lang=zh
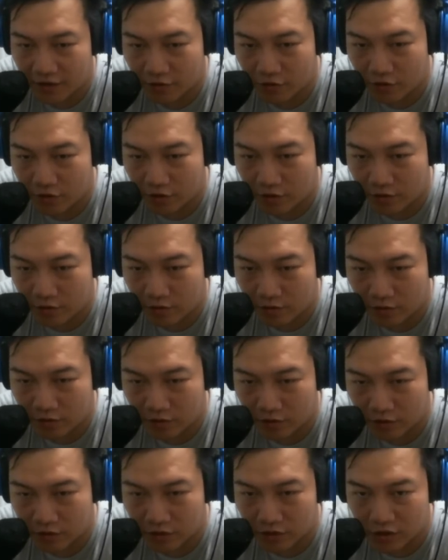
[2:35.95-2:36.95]
因为你
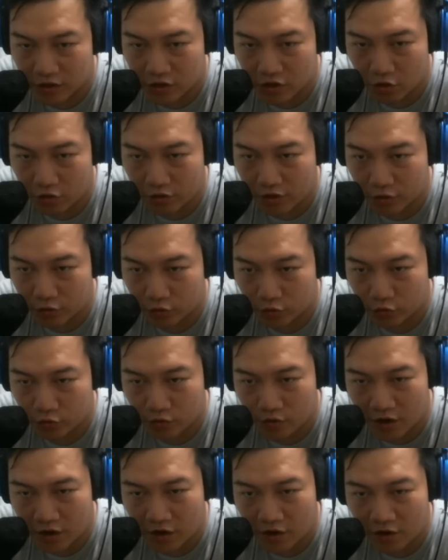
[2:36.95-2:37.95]
你其实有点需
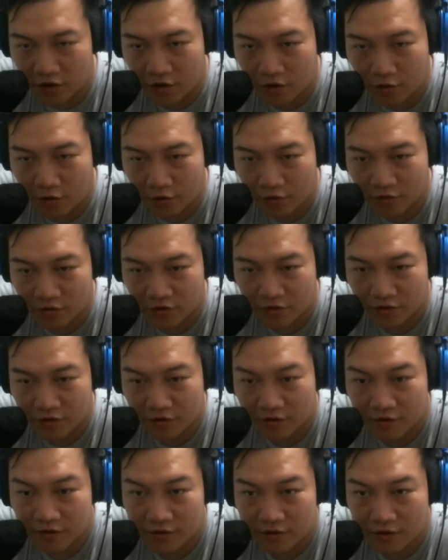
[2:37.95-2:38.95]
要，
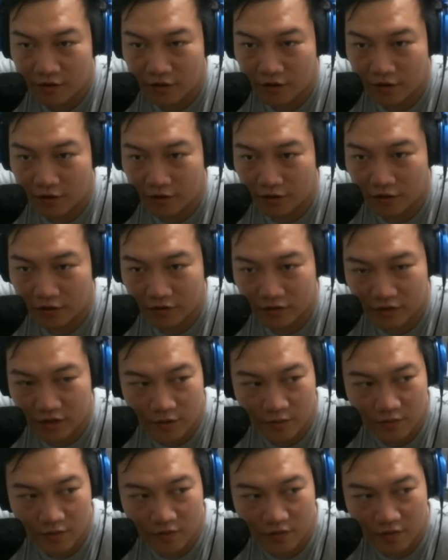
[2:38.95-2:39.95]
呃，一
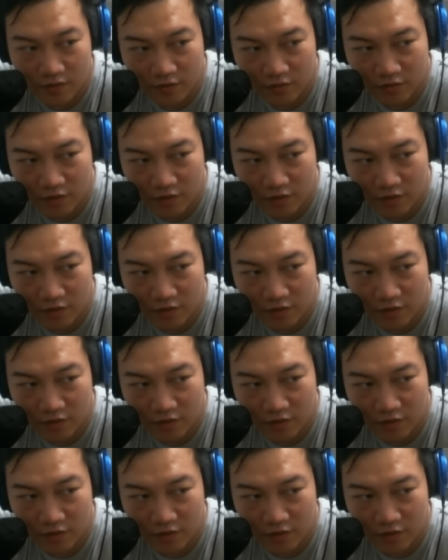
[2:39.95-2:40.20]
一。